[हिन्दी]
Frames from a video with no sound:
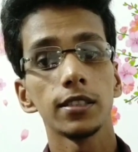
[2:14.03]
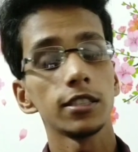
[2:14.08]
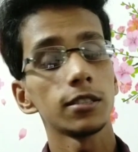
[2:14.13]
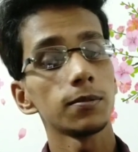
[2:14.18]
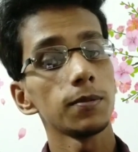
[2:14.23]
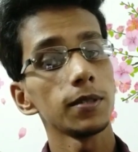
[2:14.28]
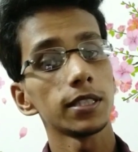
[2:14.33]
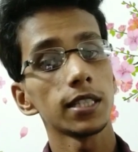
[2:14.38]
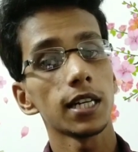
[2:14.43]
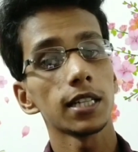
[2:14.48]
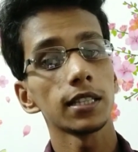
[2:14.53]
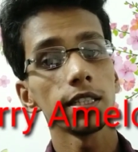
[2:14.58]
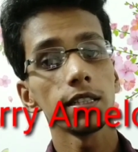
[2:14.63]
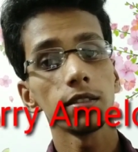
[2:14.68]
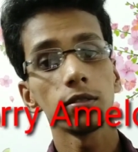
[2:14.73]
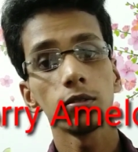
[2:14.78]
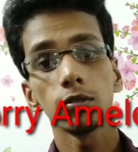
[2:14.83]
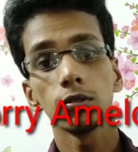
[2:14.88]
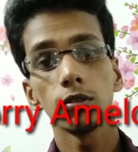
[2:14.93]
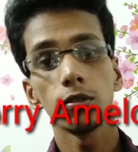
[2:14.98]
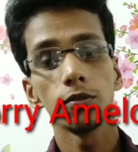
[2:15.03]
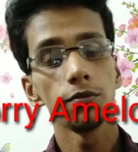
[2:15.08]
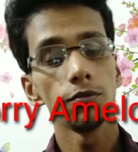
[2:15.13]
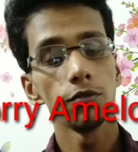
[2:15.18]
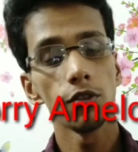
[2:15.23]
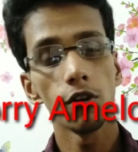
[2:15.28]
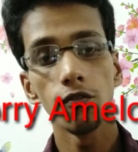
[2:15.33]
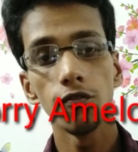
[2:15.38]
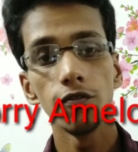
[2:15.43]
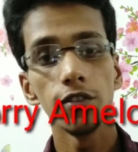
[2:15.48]
डिस्प्ले चाहते हैं तो
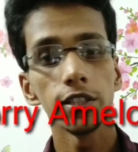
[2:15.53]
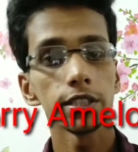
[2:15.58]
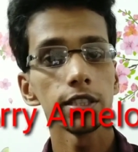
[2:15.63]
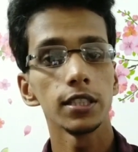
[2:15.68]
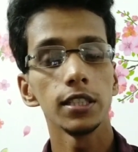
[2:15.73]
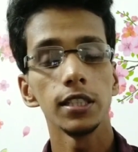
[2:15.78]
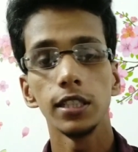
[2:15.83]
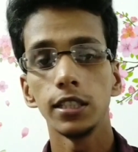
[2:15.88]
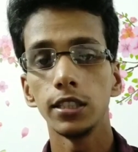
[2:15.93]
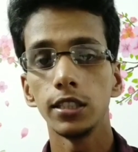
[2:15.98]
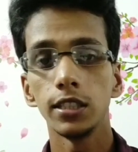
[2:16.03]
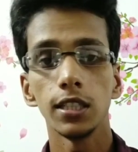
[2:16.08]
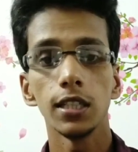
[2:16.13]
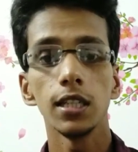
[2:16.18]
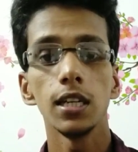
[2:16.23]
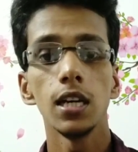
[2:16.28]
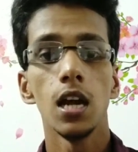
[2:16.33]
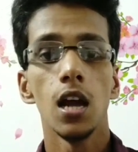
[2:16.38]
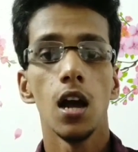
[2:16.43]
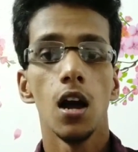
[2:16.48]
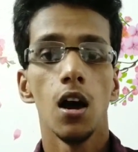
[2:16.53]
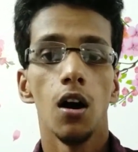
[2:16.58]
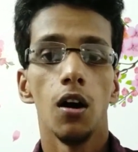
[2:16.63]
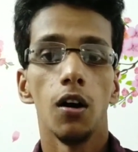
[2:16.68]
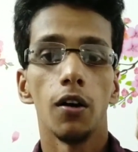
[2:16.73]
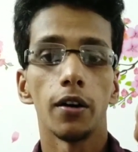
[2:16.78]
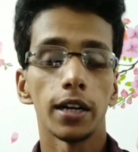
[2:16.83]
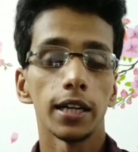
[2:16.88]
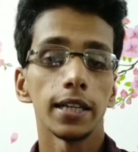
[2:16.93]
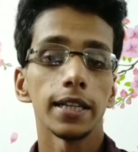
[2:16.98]
ऑब्वियसली लीजिए
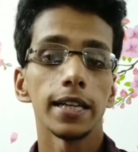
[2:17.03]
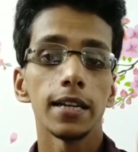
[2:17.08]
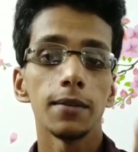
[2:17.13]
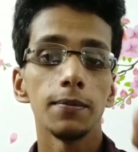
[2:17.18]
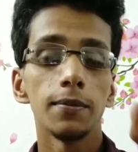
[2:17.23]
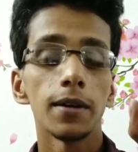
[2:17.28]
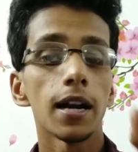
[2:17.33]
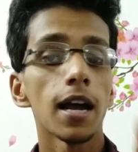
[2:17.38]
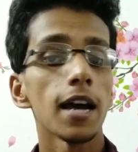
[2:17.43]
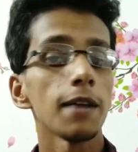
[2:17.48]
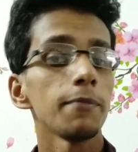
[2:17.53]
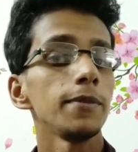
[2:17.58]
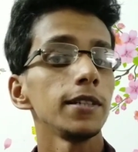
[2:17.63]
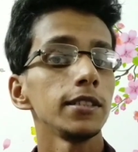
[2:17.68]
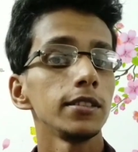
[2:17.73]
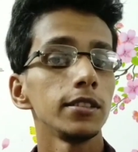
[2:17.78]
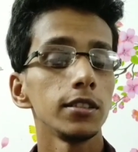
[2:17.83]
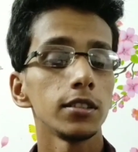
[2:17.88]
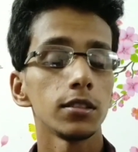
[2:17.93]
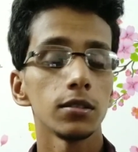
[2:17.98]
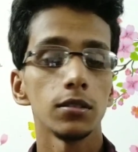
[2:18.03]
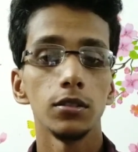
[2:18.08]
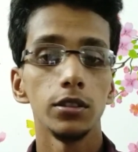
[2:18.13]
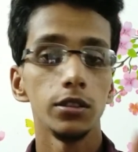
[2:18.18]
और अगर एक बार आई पी